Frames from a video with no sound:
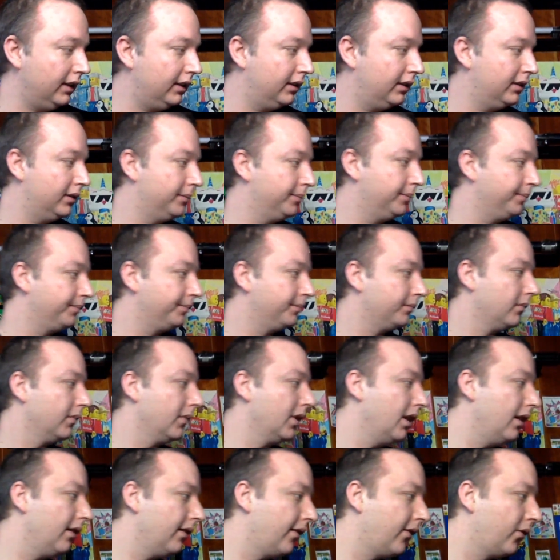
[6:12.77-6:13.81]
Ähm,
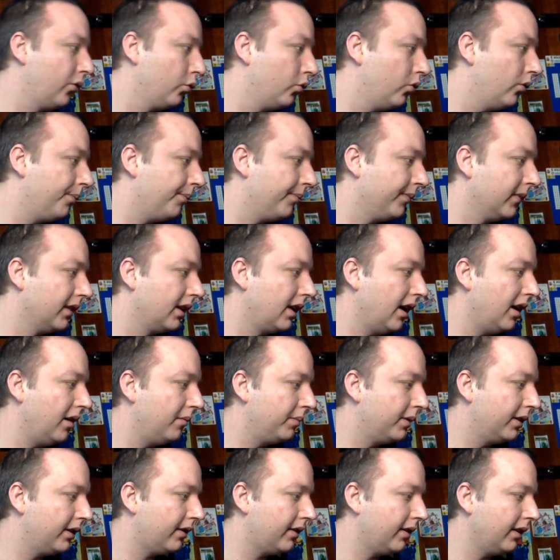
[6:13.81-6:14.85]
dazu
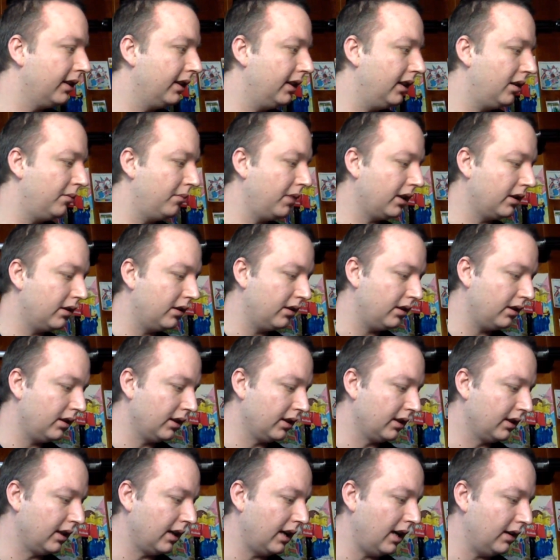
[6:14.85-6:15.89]
gab es jede Menge
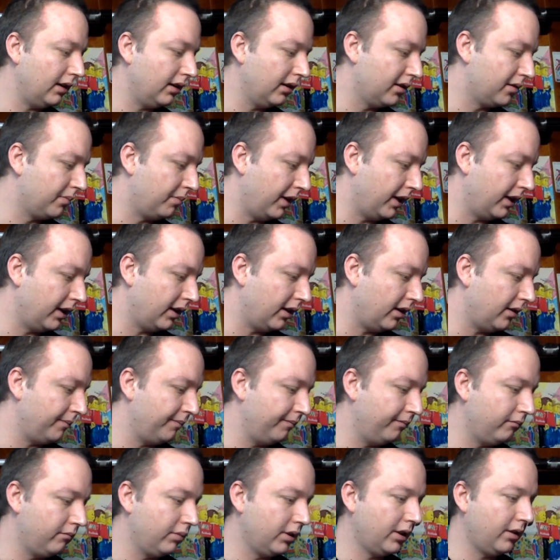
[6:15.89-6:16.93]

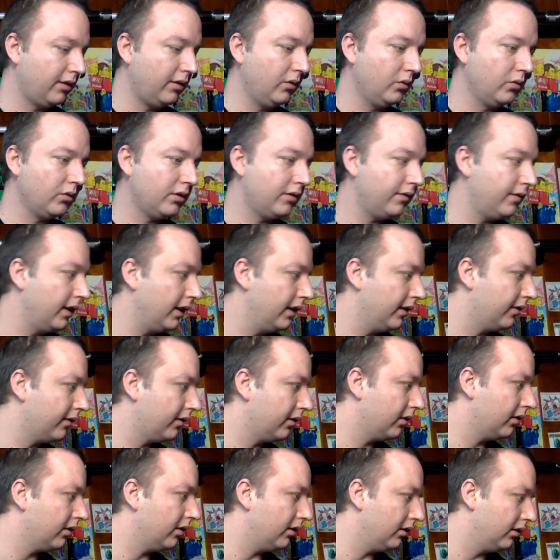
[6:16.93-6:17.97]
Gratisbeigaben,
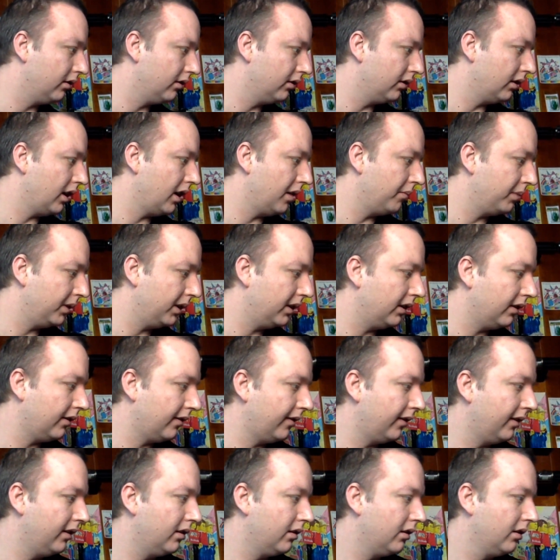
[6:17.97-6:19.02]
beziehungsweise äh, habe ich
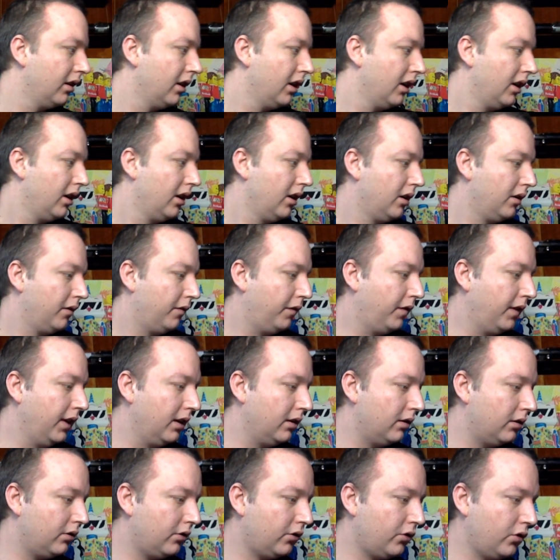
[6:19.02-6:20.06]
jetzt hier
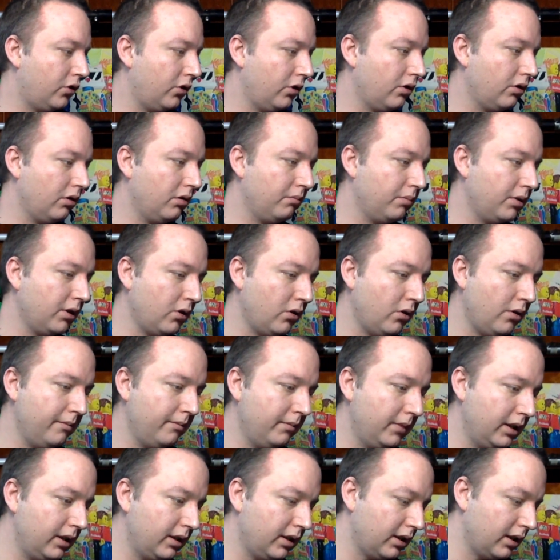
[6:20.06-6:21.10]
vier Stück
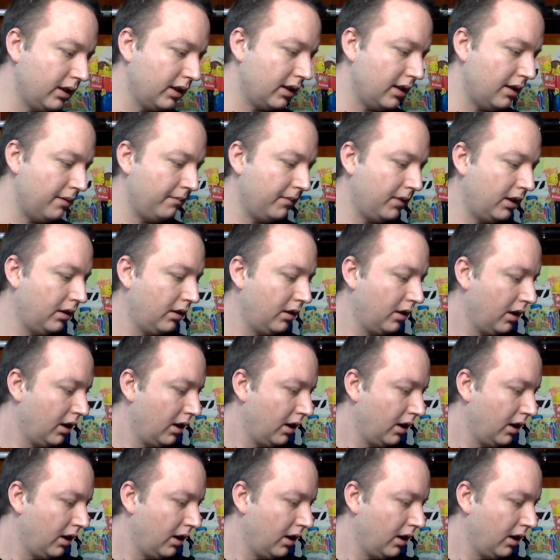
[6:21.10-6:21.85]
bekommen insgesamt.